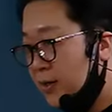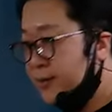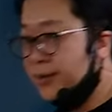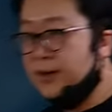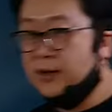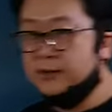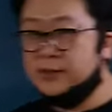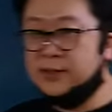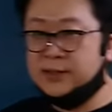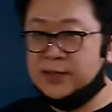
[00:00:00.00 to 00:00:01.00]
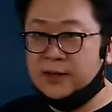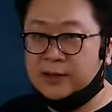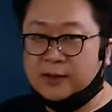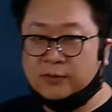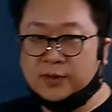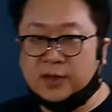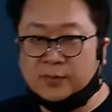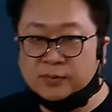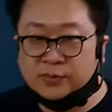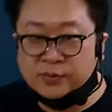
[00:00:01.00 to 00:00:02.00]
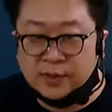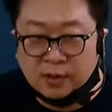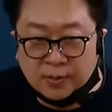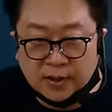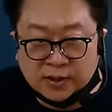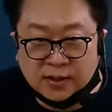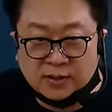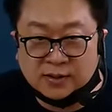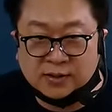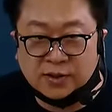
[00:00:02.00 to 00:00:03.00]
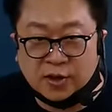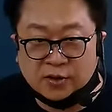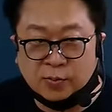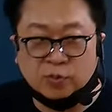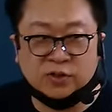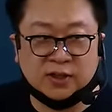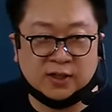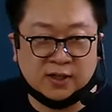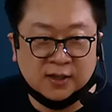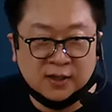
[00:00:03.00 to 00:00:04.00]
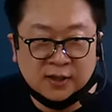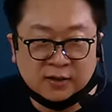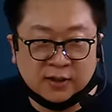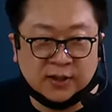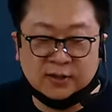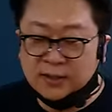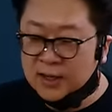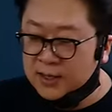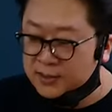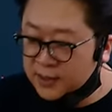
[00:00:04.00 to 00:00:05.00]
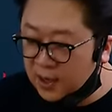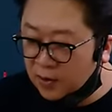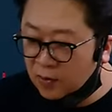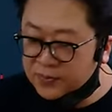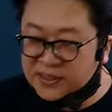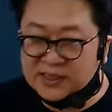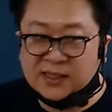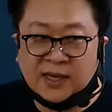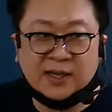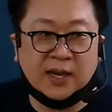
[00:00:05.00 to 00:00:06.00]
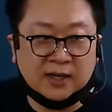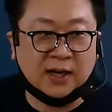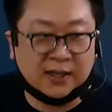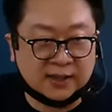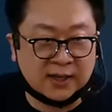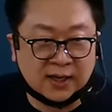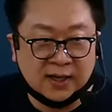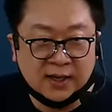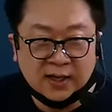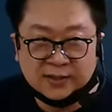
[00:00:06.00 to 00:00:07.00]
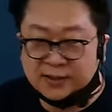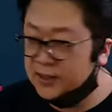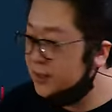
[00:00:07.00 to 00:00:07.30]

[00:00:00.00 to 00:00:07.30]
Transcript: 세 개라 실시계획이라고 얘기하면 무슨 사업의 실시계획인지 모르잖아. 그러니까 얘는 사업시행계획이라 하겠다. 그래서